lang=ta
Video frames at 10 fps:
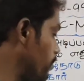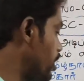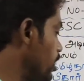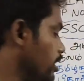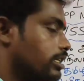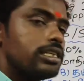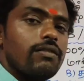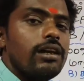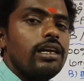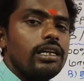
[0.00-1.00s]
நம்பர்
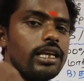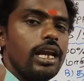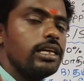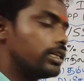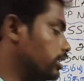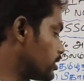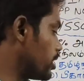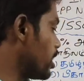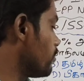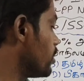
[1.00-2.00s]
செவன் ஏழுக்கு
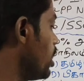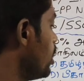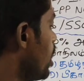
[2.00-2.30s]
சரியான விட